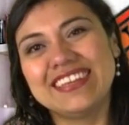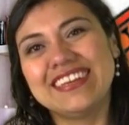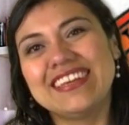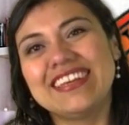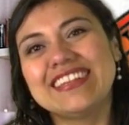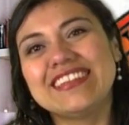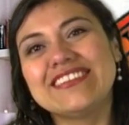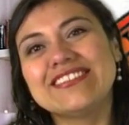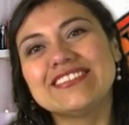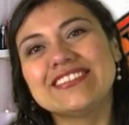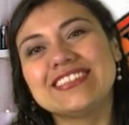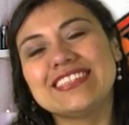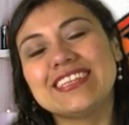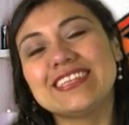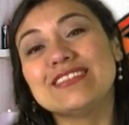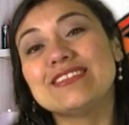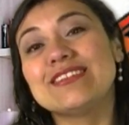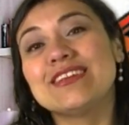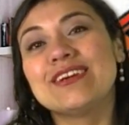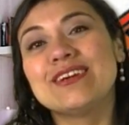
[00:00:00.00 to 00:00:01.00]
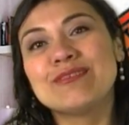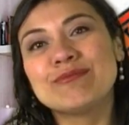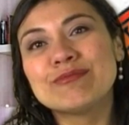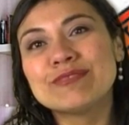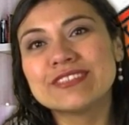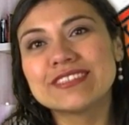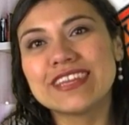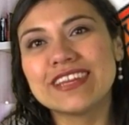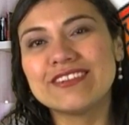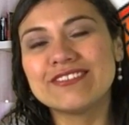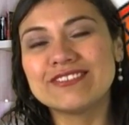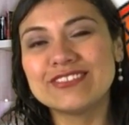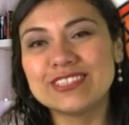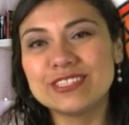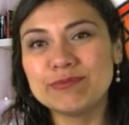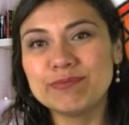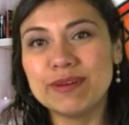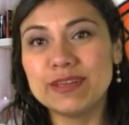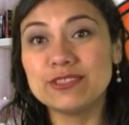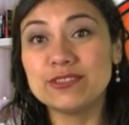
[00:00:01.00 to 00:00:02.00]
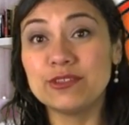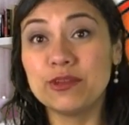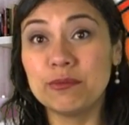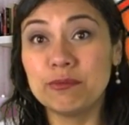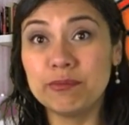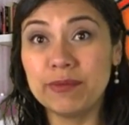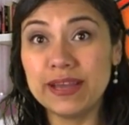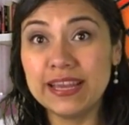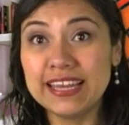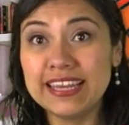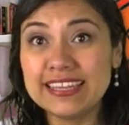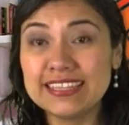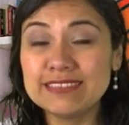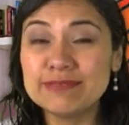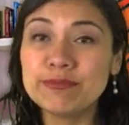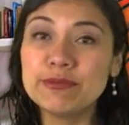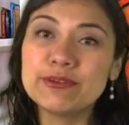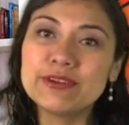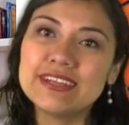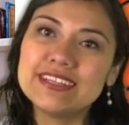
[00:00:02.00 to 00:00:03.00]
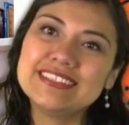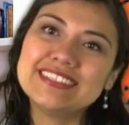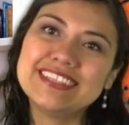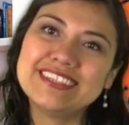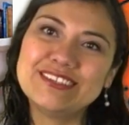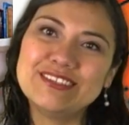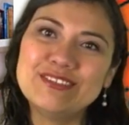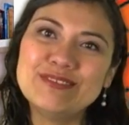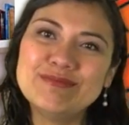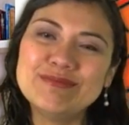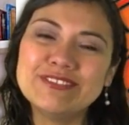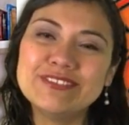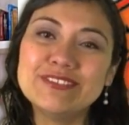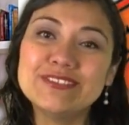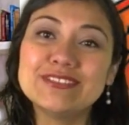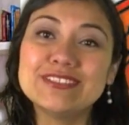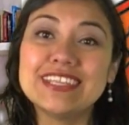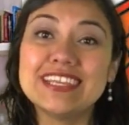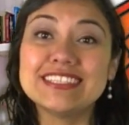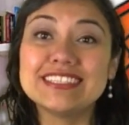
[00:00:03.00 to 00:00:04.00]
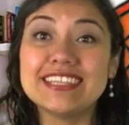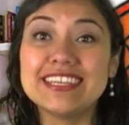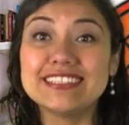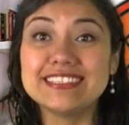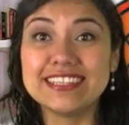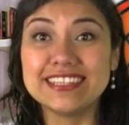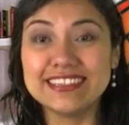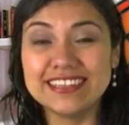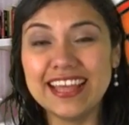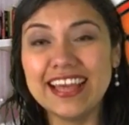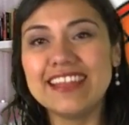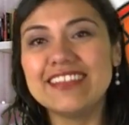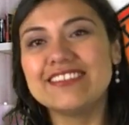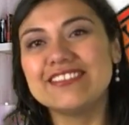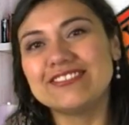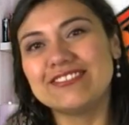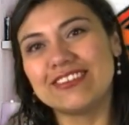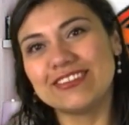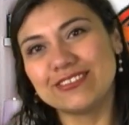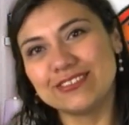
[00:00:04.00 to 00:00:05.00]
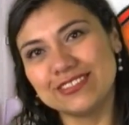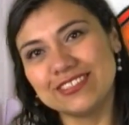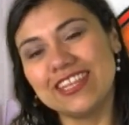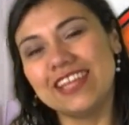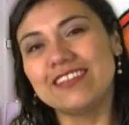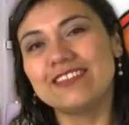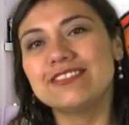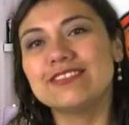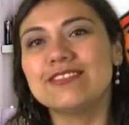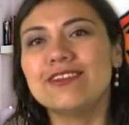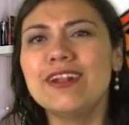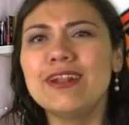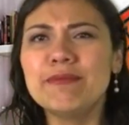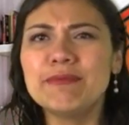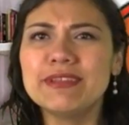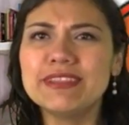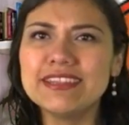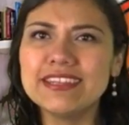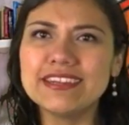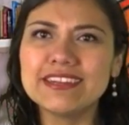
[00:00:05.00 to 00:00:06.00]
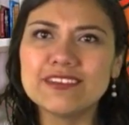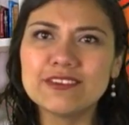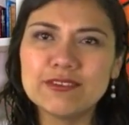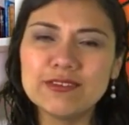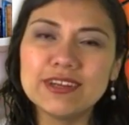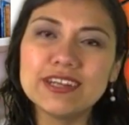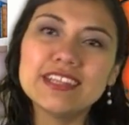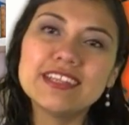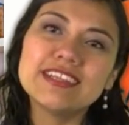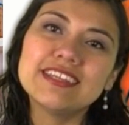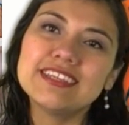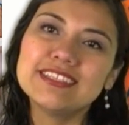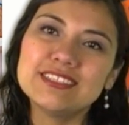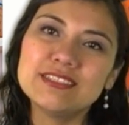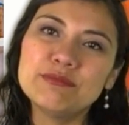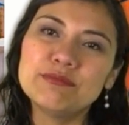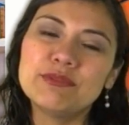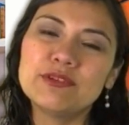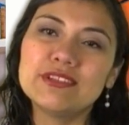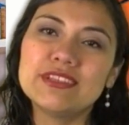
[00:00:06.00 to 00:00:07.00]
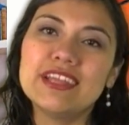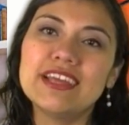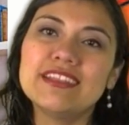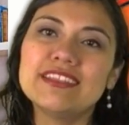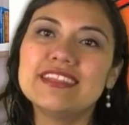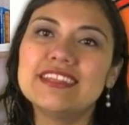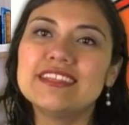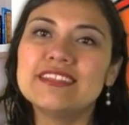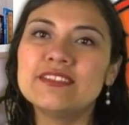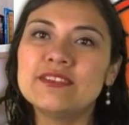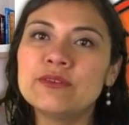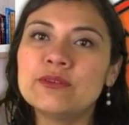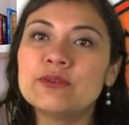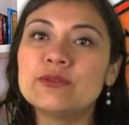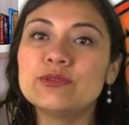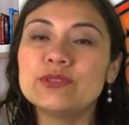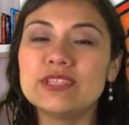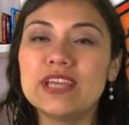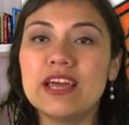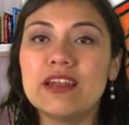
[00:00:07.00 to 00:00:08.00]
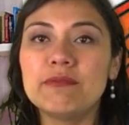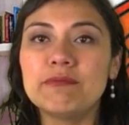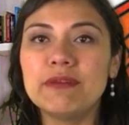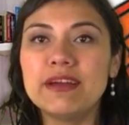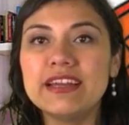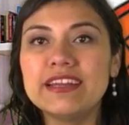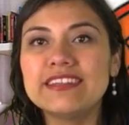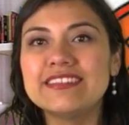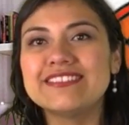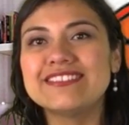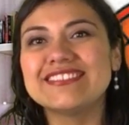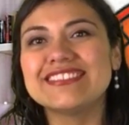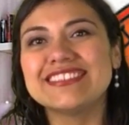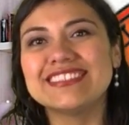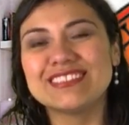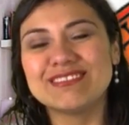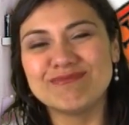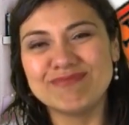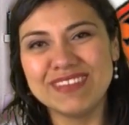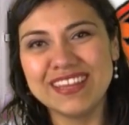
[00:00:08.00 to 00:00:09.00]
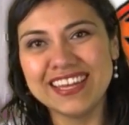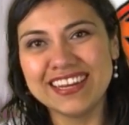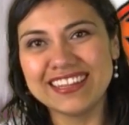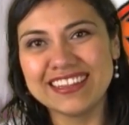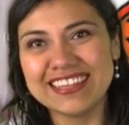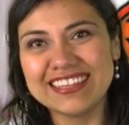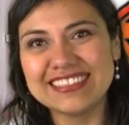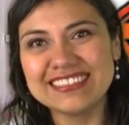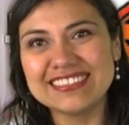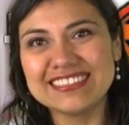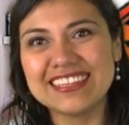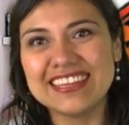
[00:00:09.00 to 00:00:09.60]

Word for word: Entonces, busquen un espacio en paz, pónganse cómodos, ya sea sentados o acostados. Solamente recuerden que es importante no cruzar manos ni piernas